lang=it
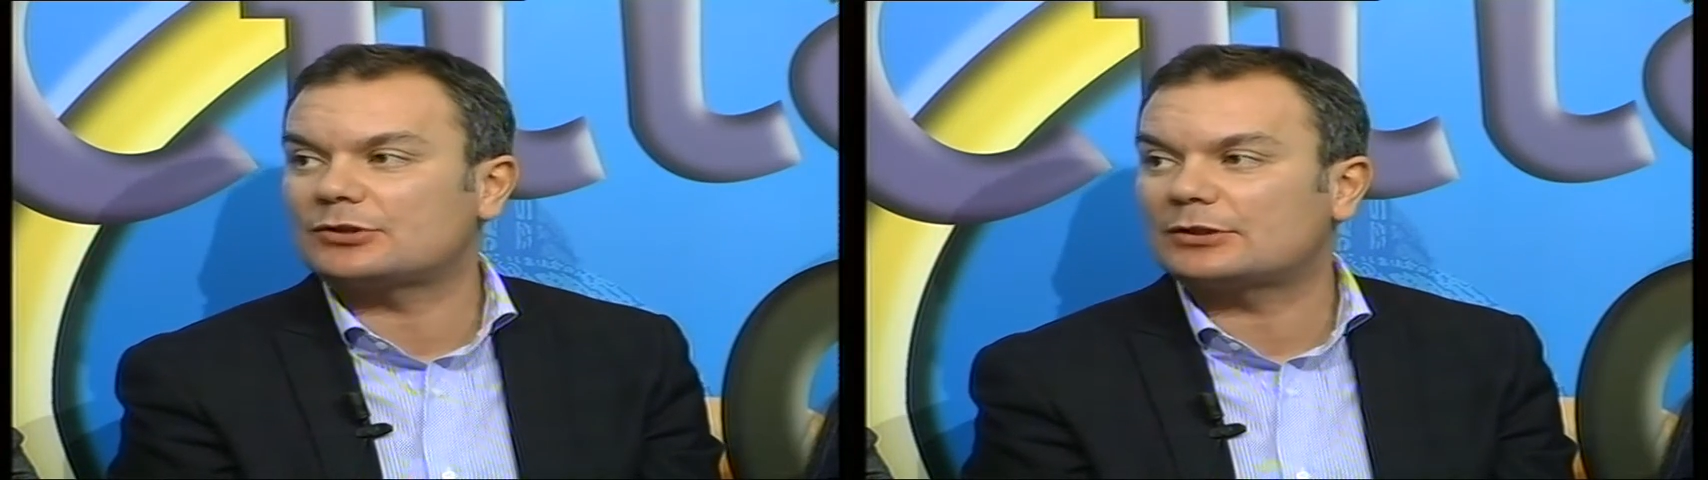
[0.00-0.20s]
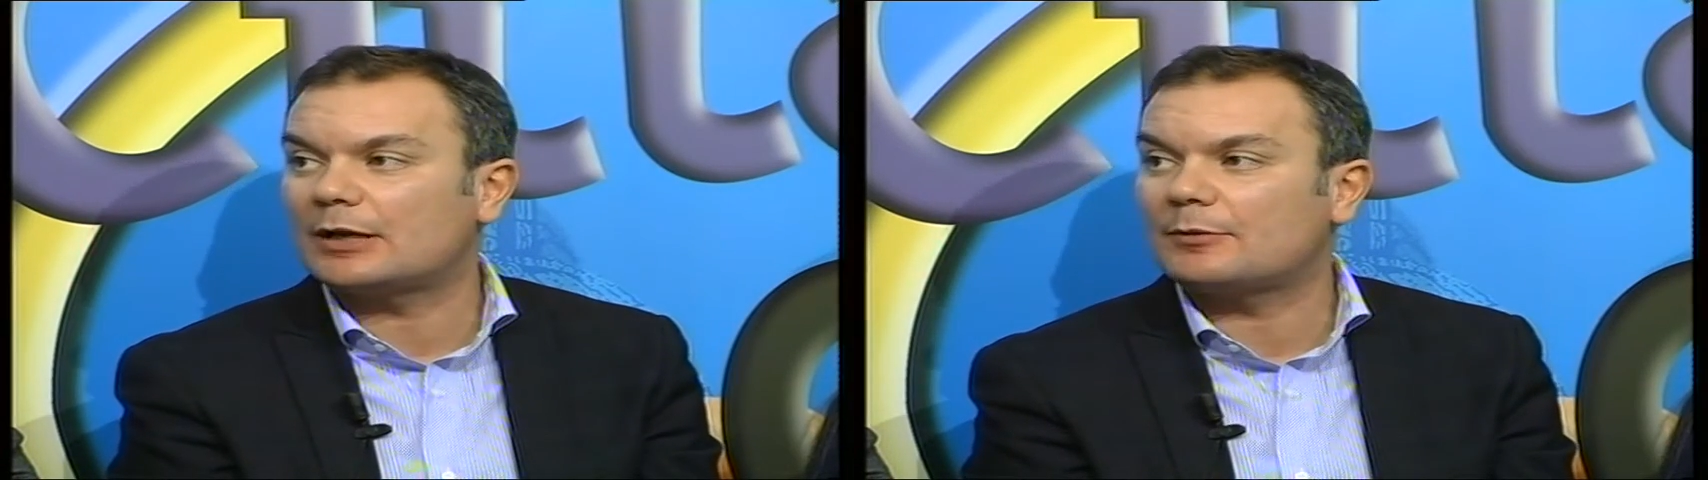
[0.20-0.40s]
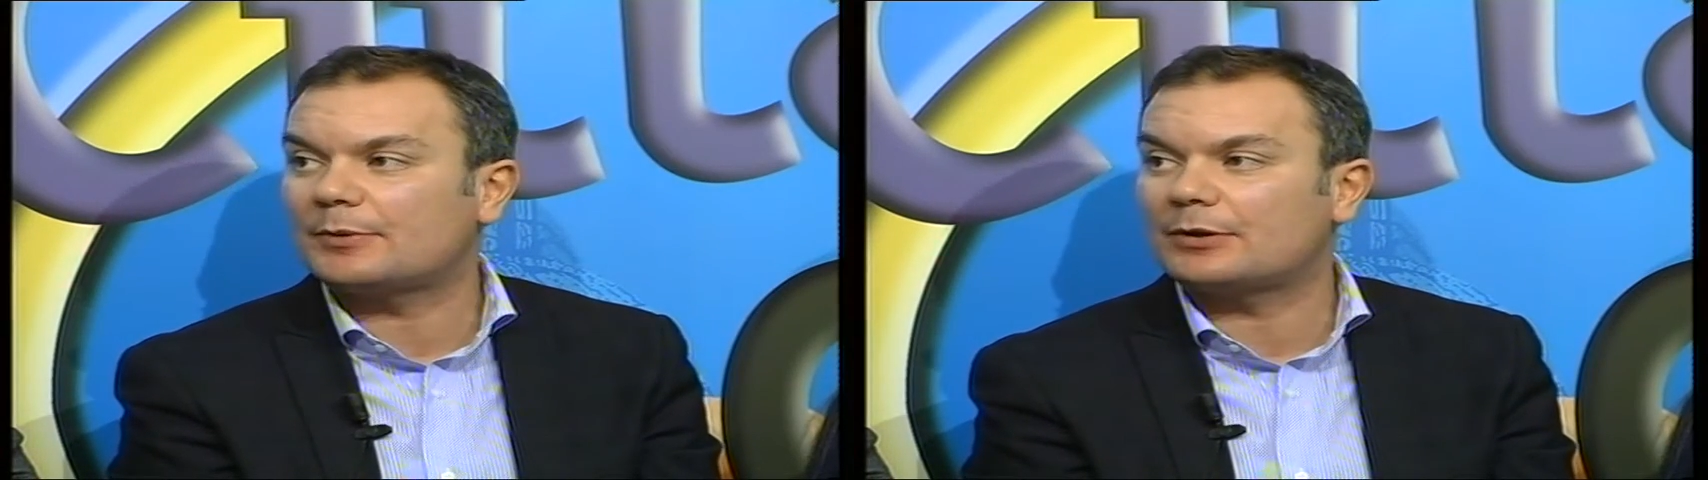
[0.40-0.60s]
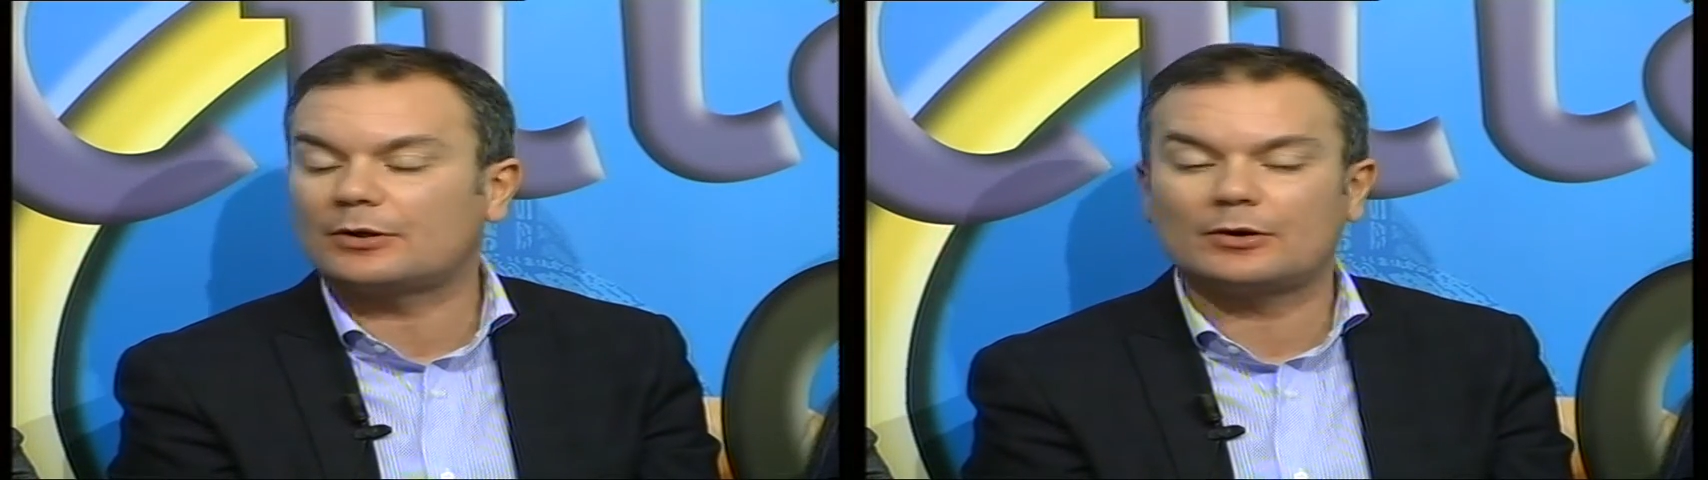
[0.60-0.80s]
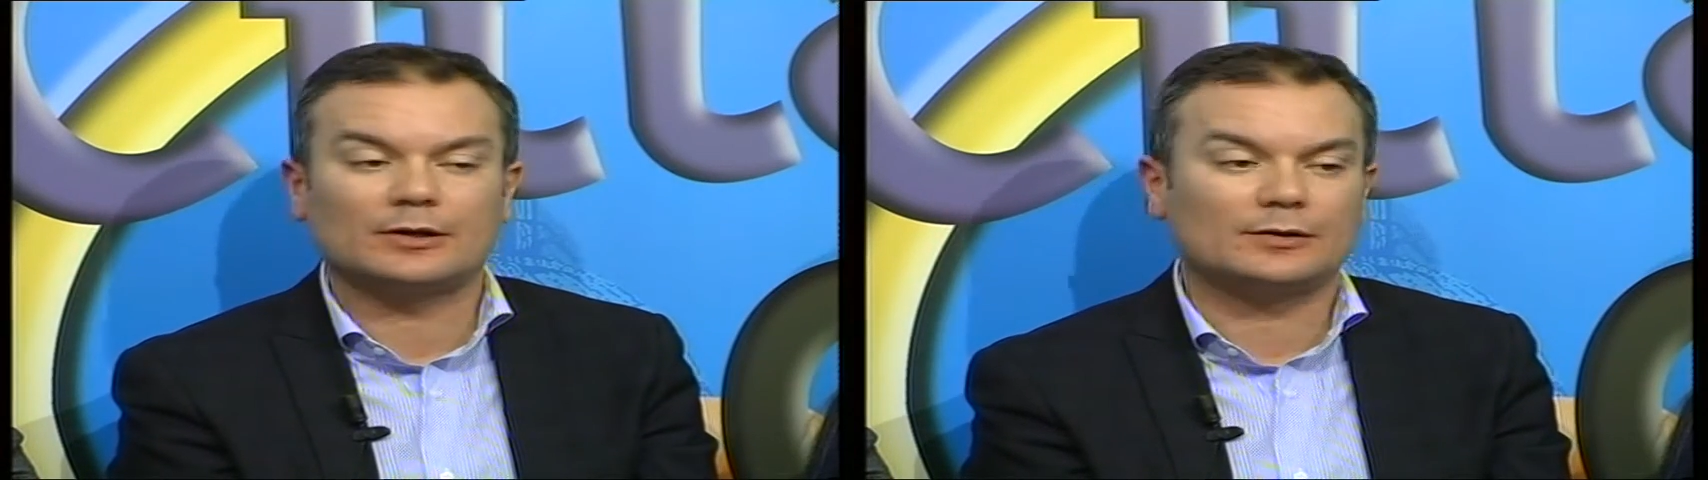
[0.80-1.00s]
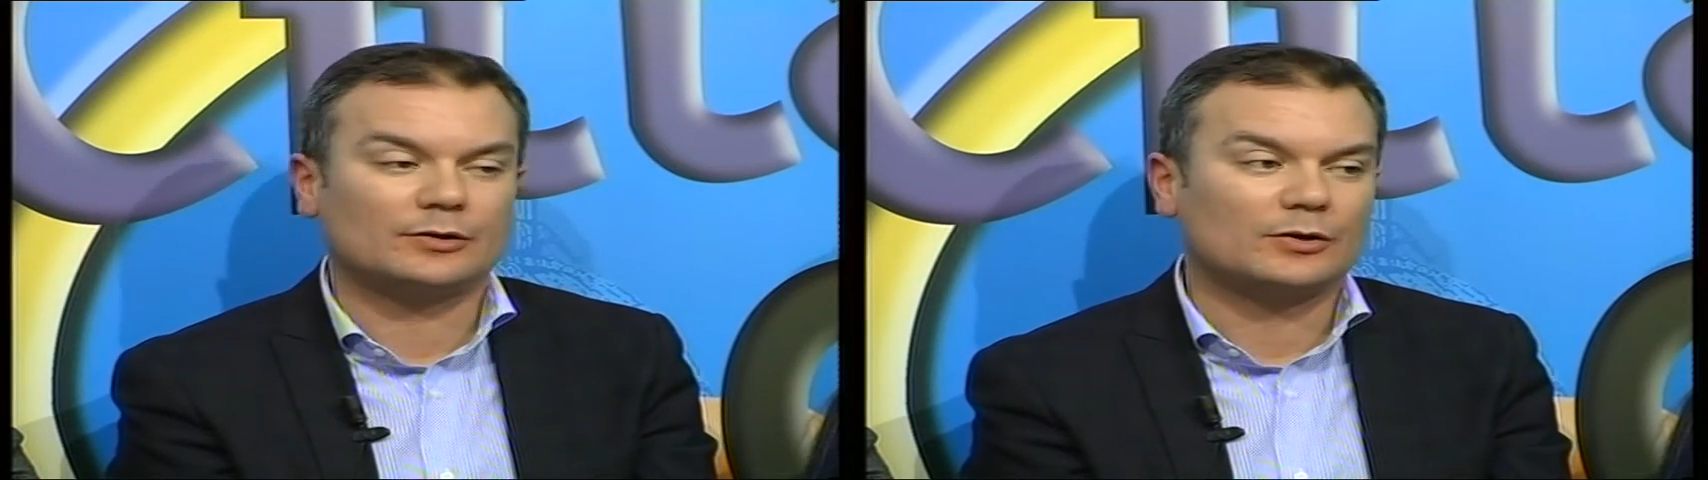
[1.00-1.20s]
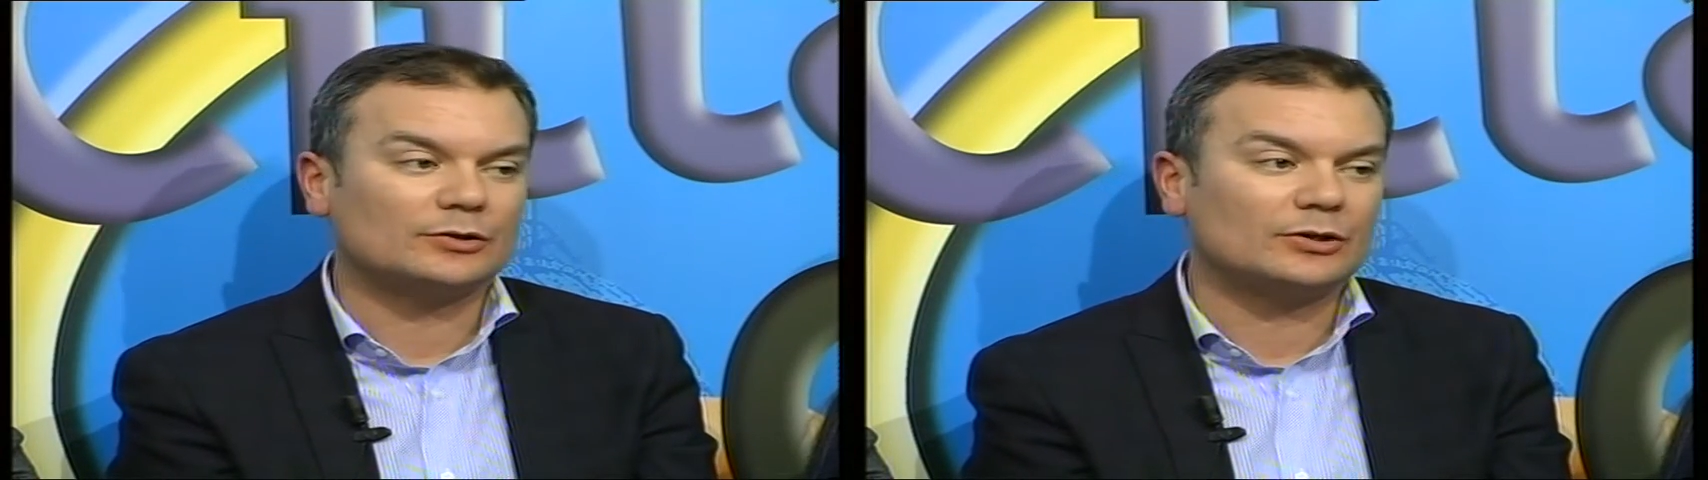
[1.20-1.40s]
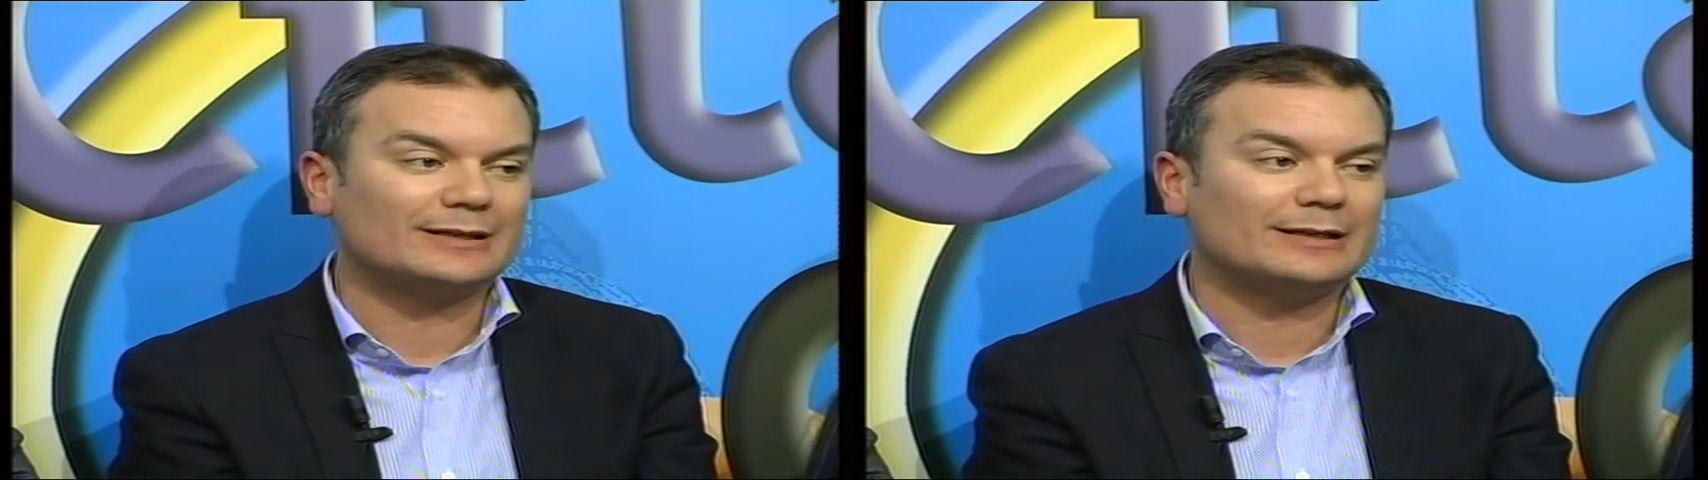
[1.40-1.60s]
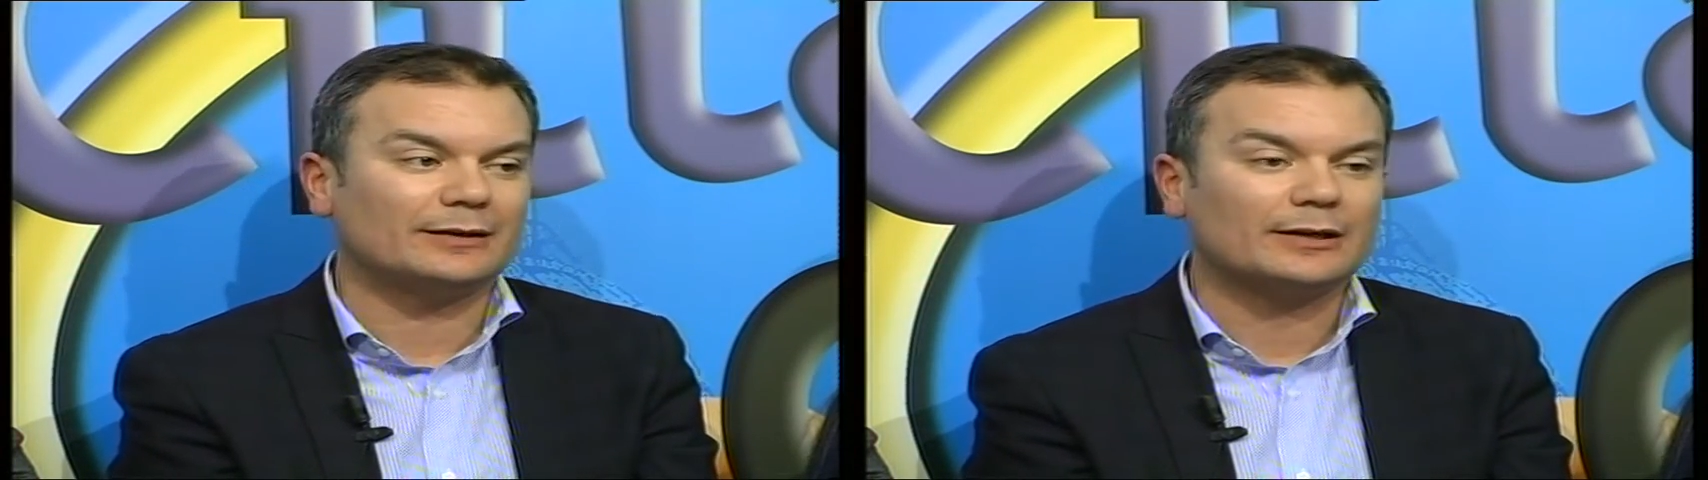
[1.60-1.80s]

città ma un piano regolatore di